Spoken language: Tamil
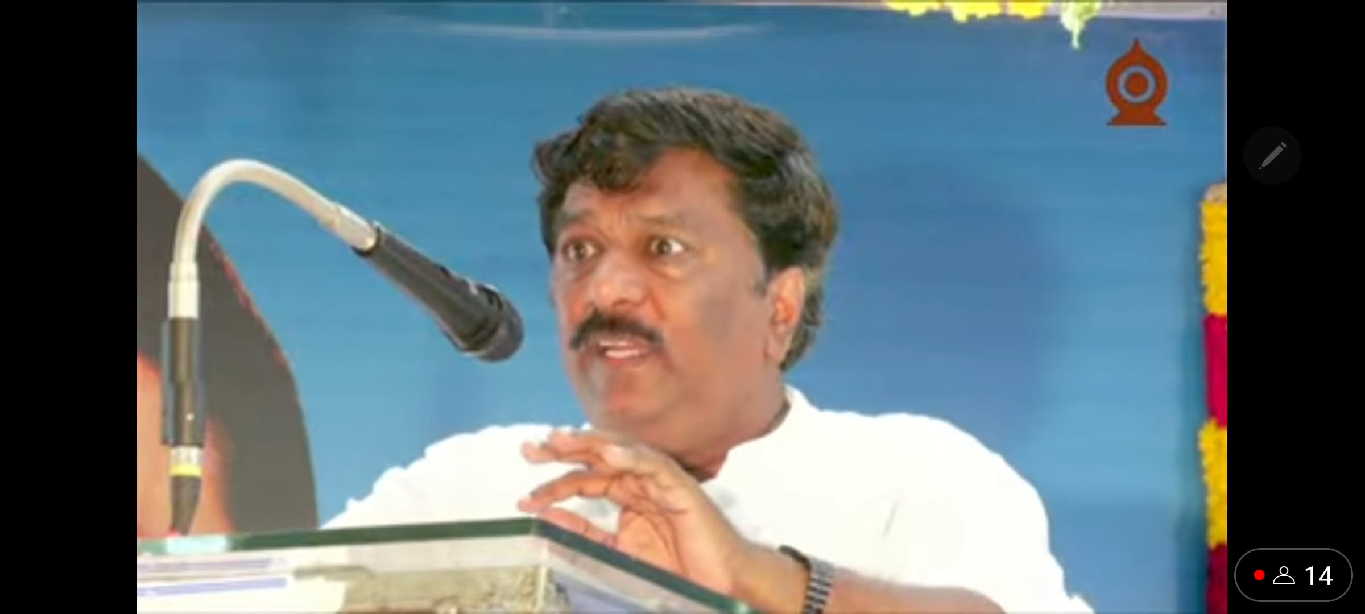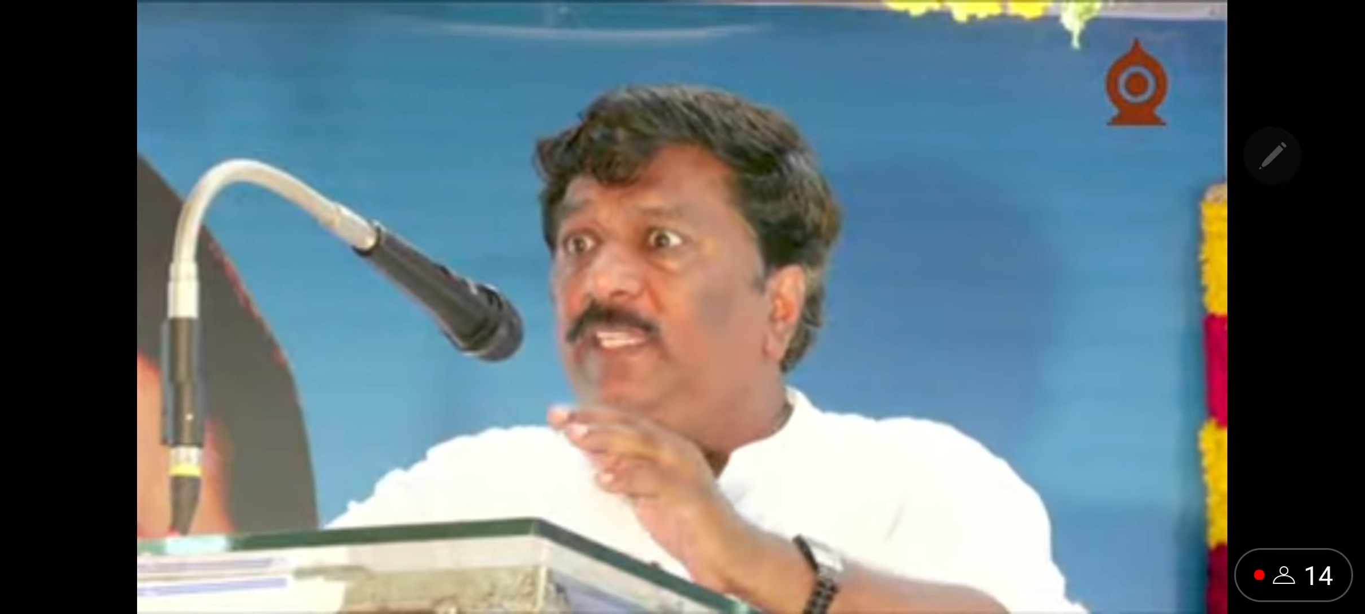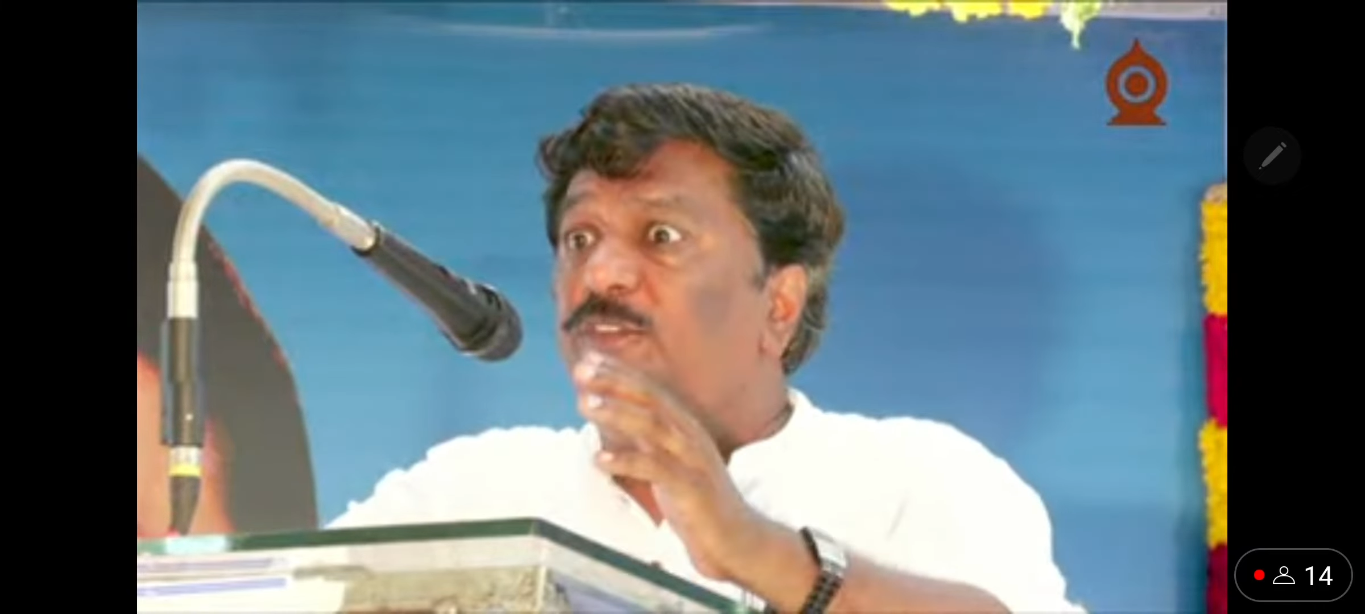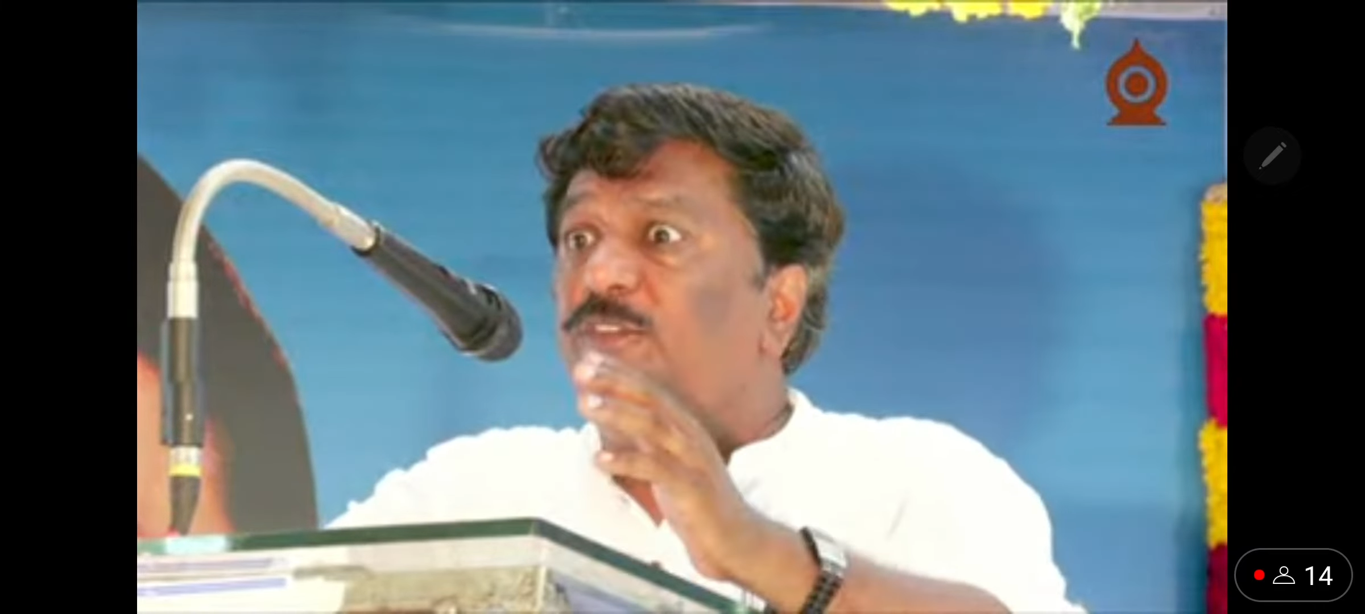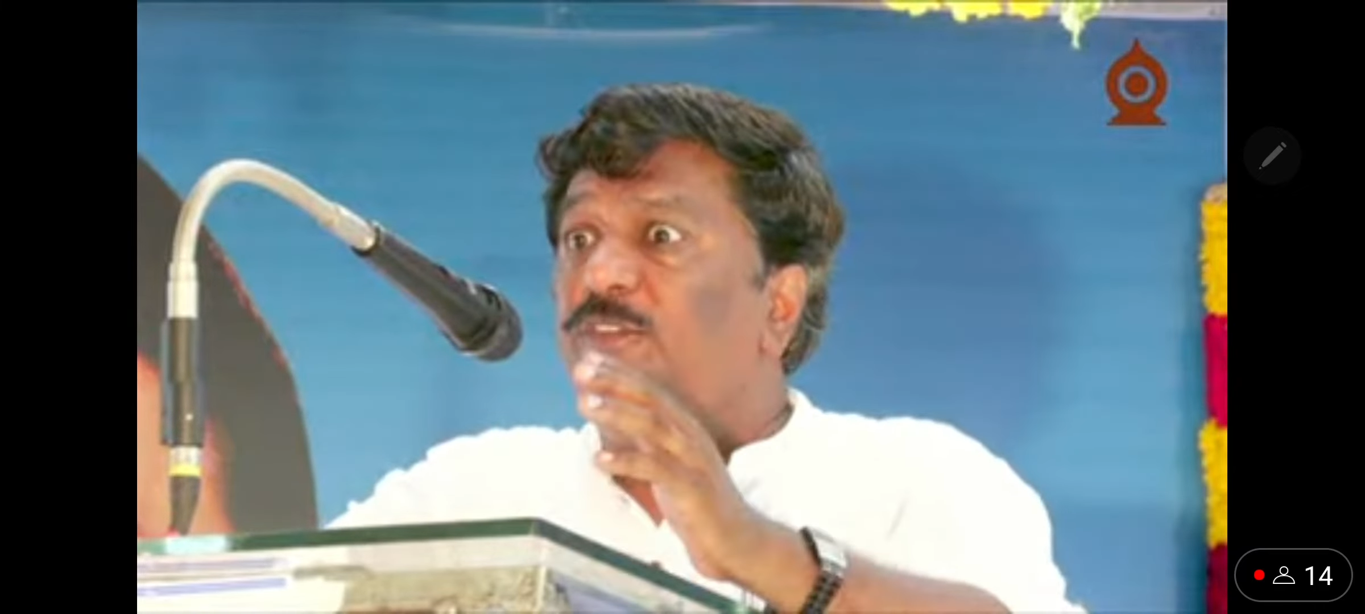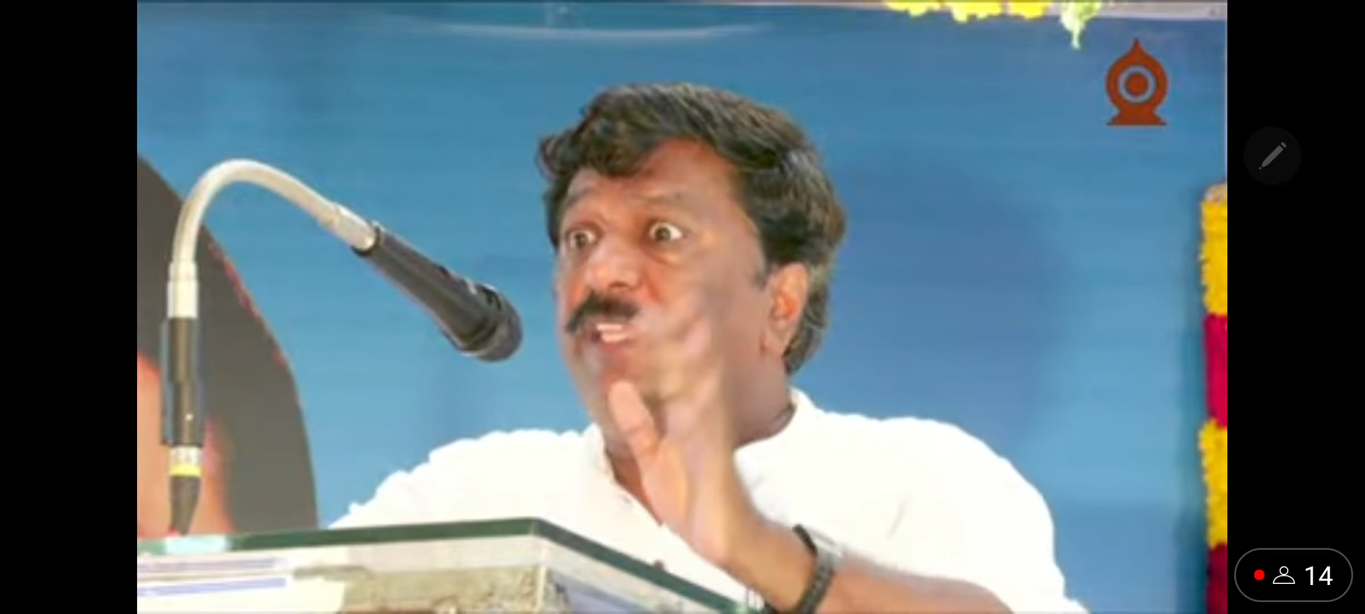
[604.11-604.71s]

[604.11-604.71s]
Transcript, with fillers: எனக்கு